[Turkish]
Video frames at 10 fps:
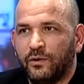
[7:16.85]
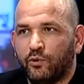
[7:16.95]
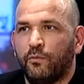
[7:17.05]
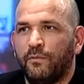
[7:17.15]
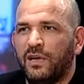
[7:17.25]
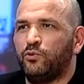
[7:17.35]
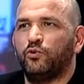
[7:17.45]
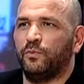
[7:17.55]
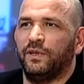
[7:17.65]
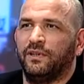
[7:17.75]
Çok e,
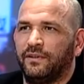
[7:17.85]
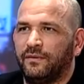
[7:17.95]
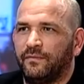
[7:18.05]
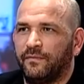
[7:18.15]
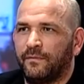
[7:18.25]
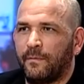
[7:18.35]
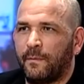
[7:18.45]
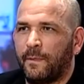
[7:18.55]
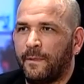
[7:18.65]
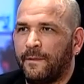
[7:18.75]
meşhur bir... Fatih
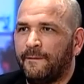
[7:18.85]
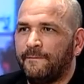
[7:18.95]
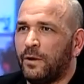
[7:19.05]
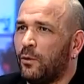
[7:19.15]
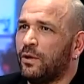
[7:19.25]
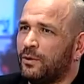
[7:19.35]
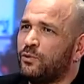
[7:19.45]
Belediye Başkanı. Olabilir.